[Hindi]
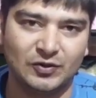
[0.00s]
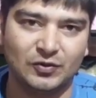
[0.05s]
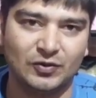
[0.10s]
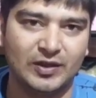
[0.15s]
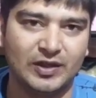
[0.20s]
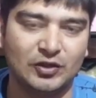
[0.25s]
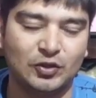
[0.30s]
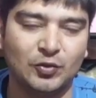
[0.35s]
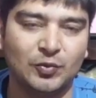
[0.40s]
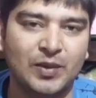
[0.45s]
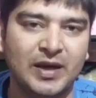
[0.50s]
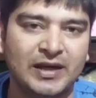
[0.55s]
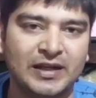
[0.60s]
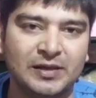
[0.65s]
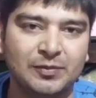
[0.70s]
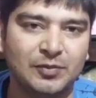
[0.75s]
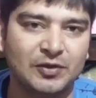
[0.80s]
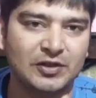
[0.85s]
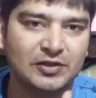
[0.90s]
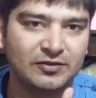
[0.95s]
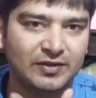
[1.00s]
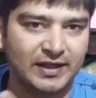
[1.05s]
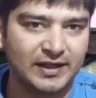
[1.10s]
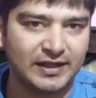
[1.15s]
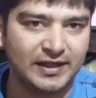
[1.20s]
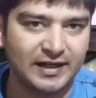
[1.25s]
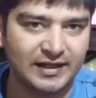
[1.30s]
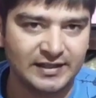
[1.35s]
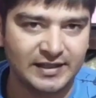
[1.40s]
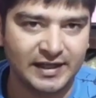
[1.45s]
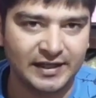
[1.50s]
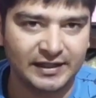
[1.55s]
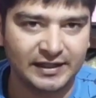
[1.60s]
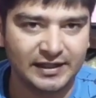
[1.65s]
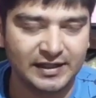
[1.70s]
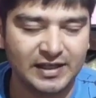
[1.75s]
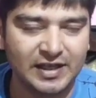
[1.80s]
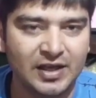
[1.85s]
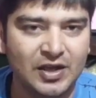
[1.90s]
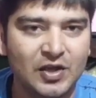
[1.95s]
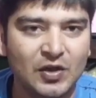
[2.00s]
हो गए तो बाकी पुलिस वाले डर जाएंगे